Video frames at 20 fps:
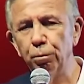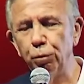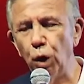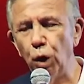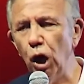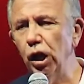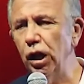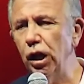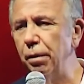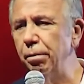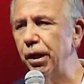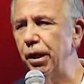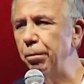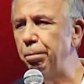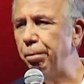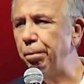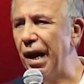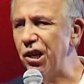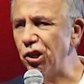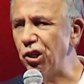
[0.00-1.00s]
böyle
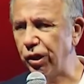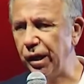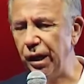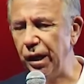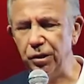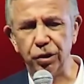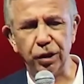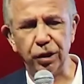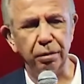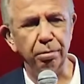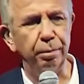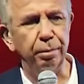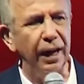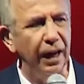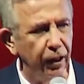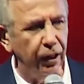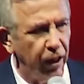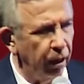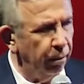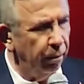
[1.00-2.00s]
bir başkentin
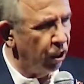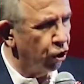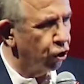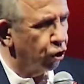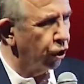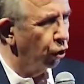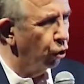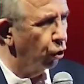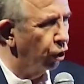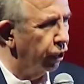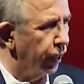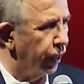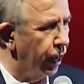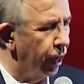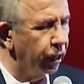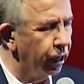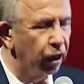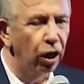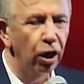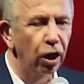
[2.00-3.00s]
belediye başkanı
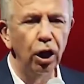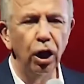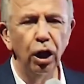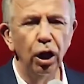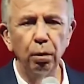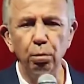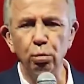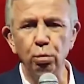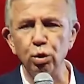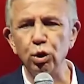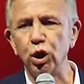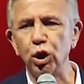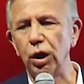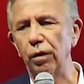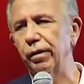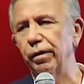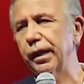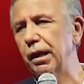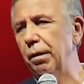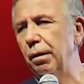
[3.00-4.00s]
olarak
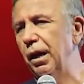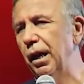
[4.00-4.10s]
Mustafa